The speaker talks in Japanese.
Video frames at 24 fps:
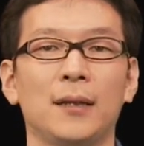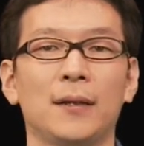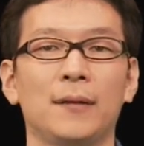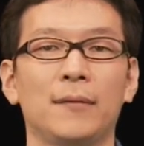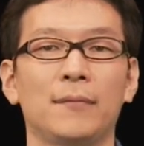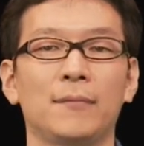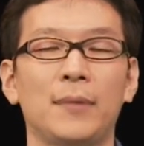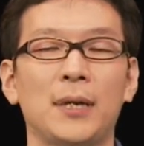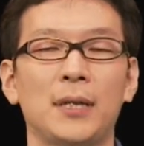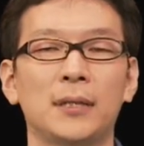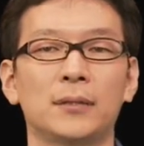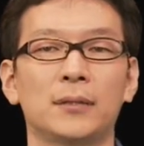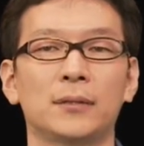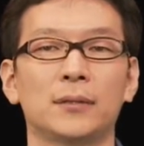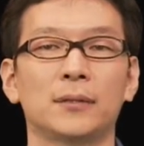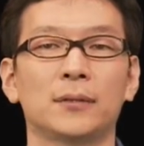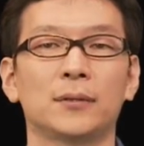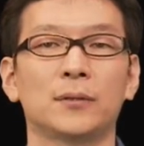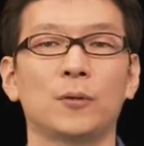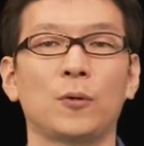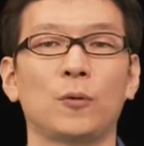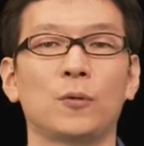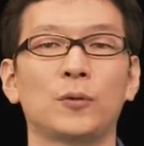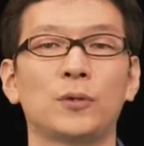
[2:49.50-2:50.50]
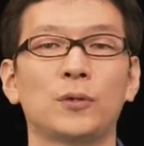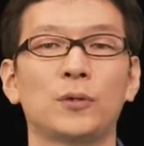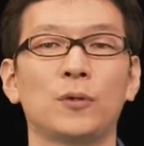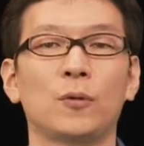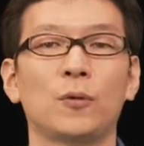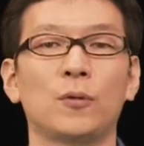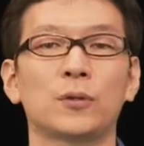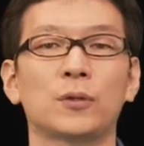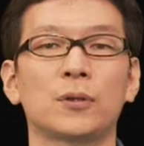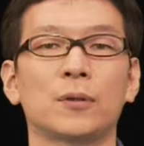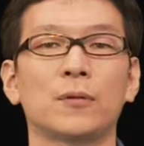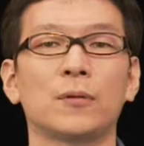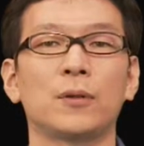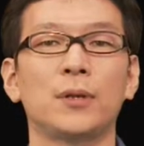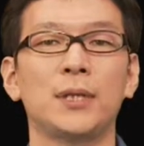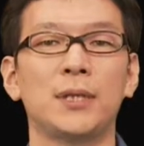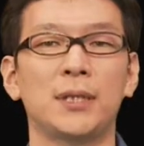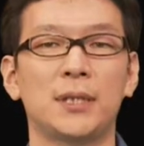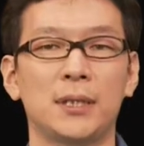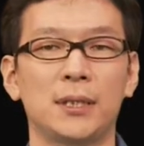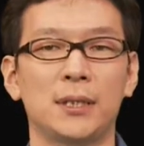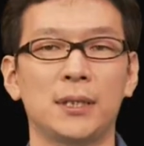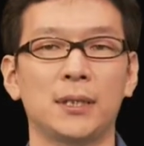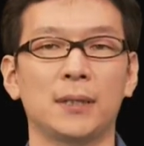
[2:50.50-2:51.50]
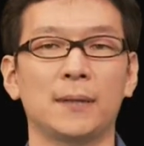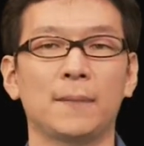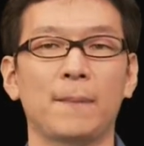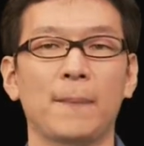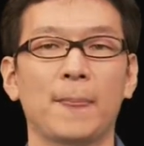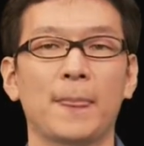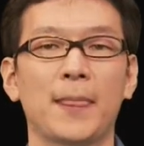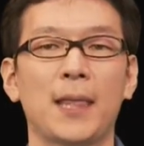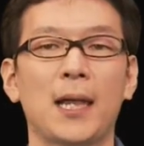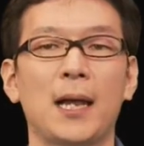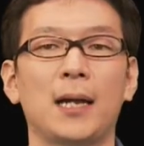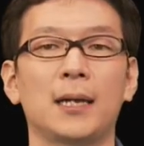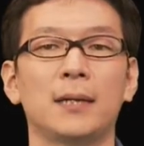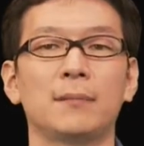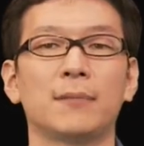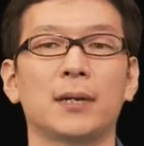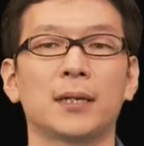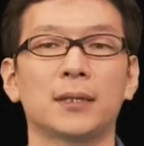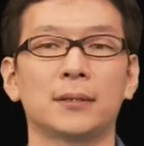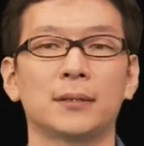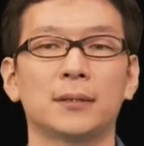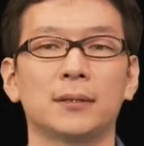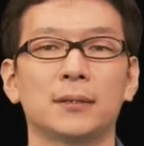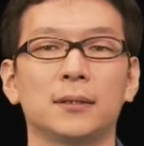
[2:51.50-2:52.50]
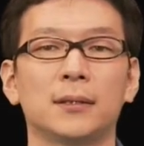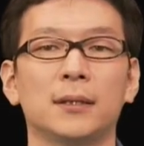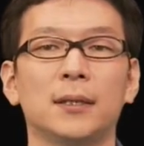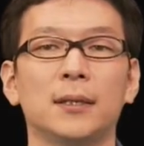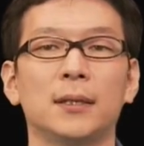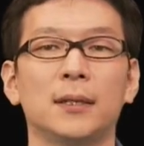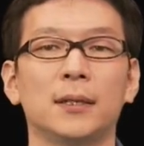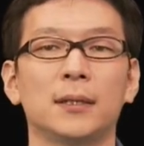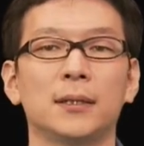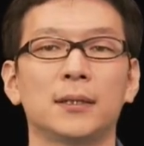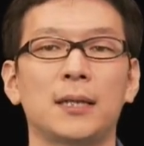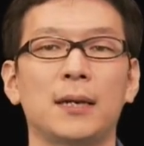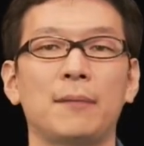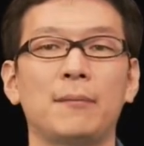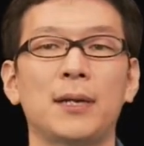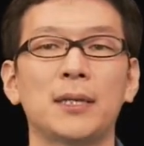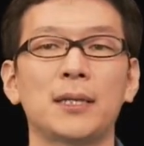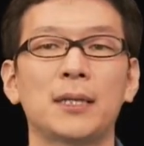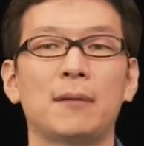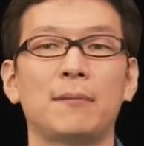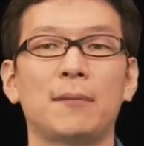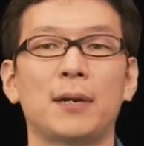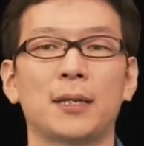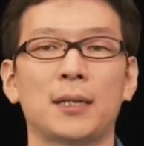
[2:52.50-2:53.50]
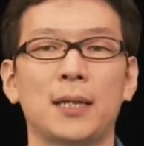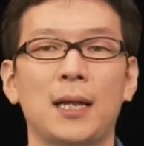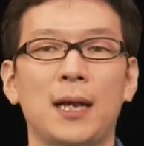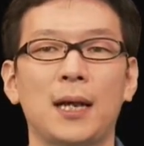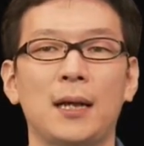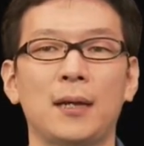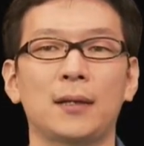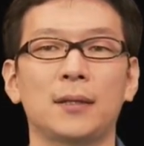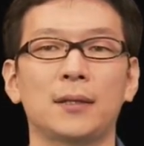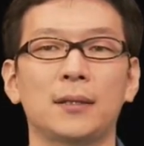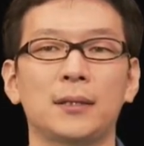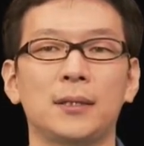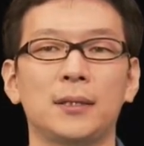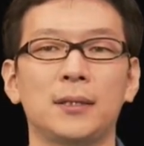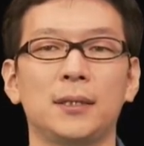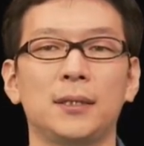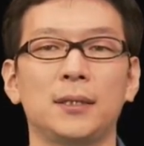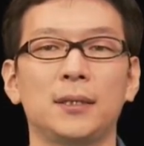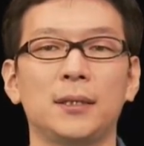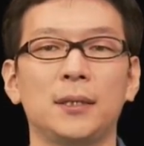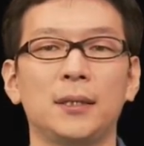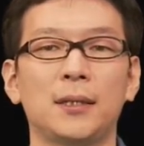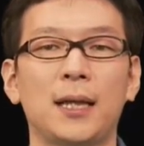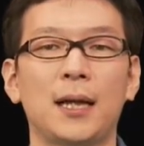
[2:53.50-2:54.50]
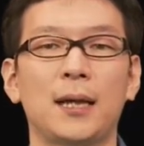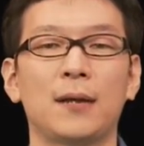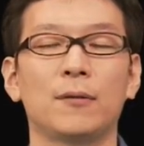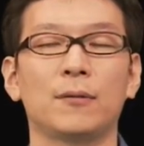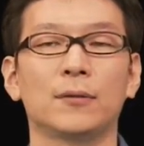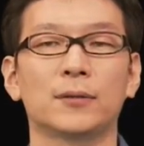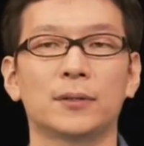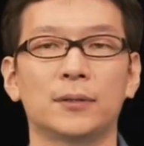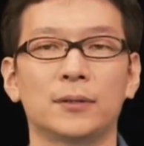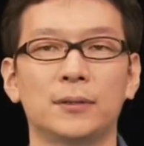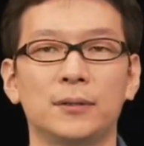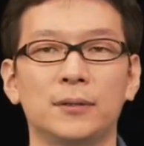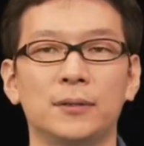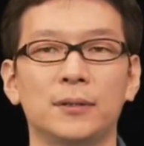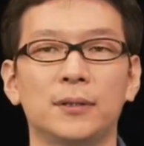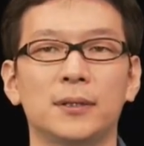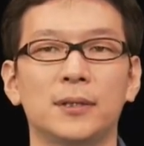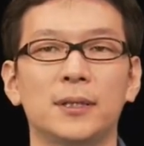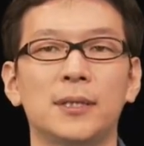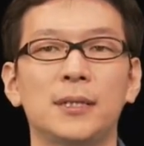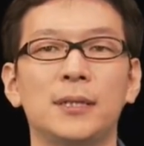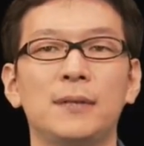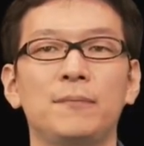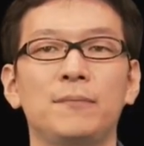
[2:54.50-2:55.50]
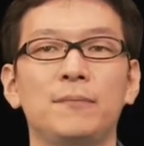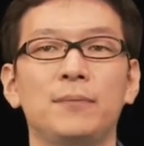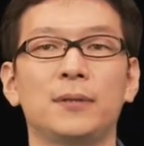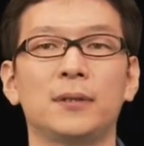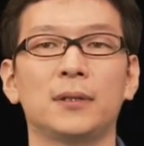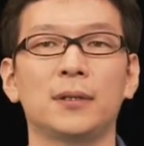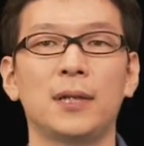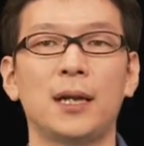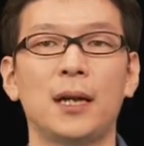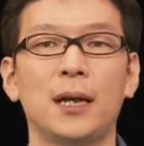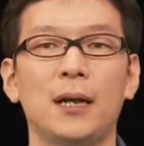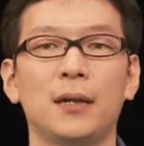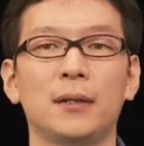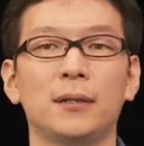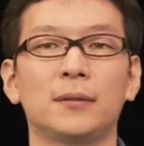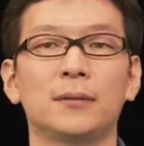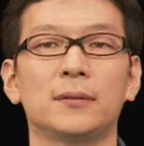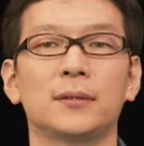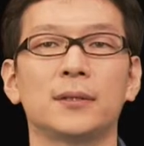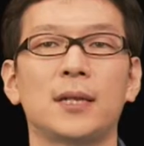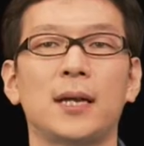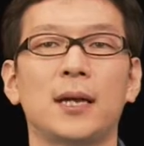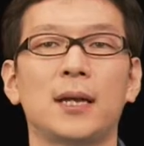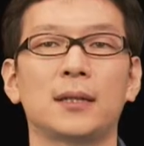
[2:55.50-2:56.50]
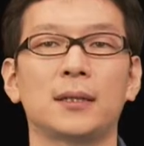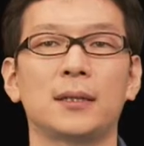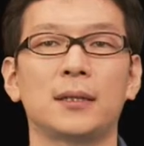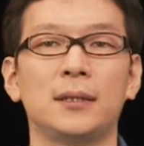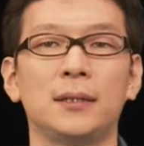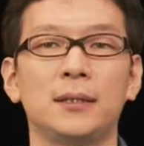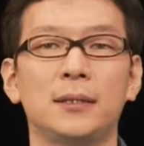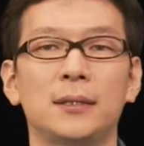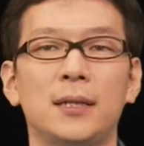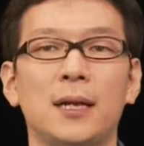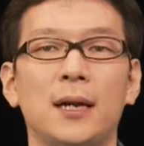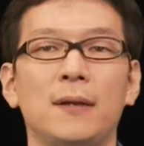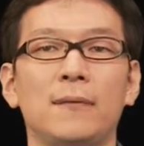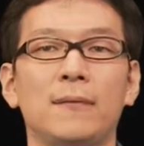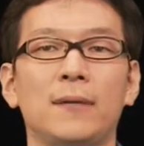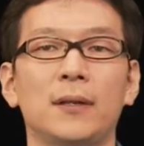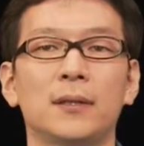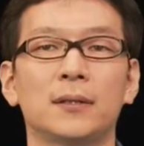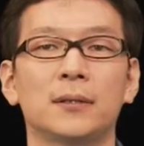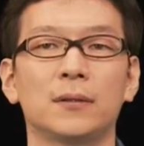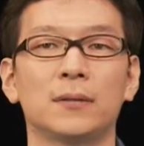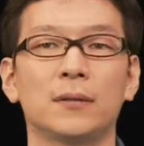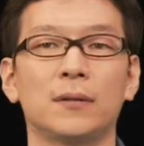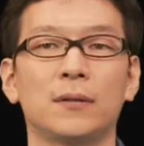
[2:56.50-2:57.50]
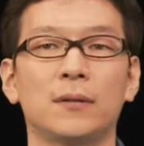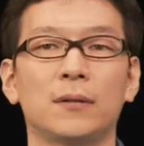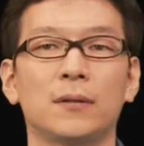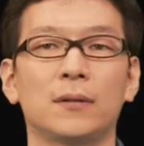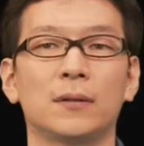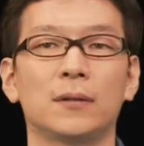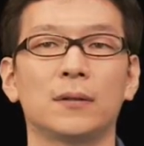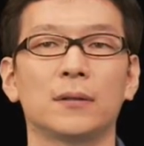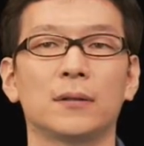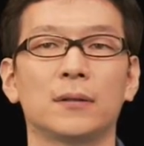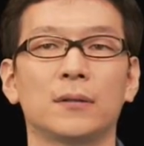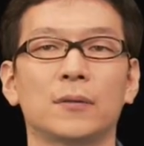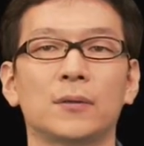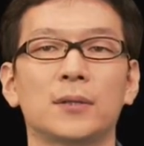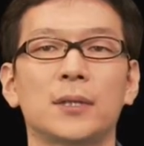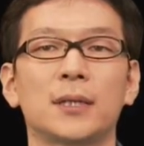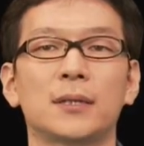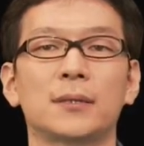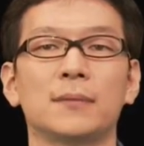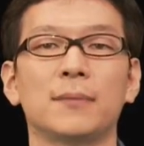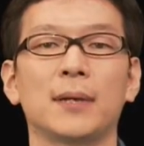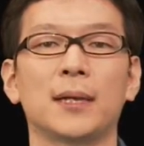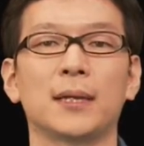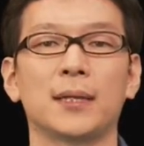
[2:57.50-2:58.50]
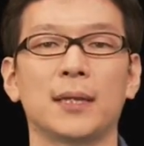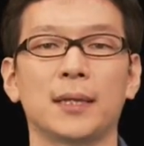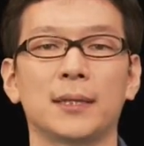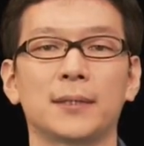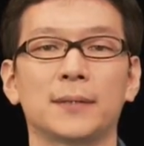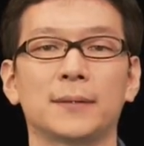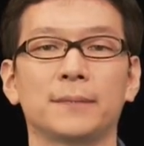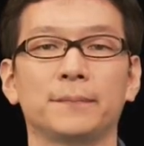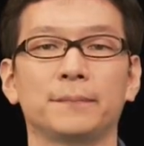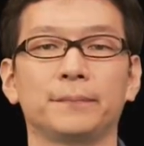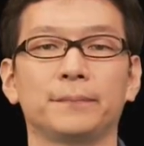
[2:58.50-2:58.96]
まず特徴その1であります様々なシーンに対応するシンプルなユーザーインターフェースのご説明です。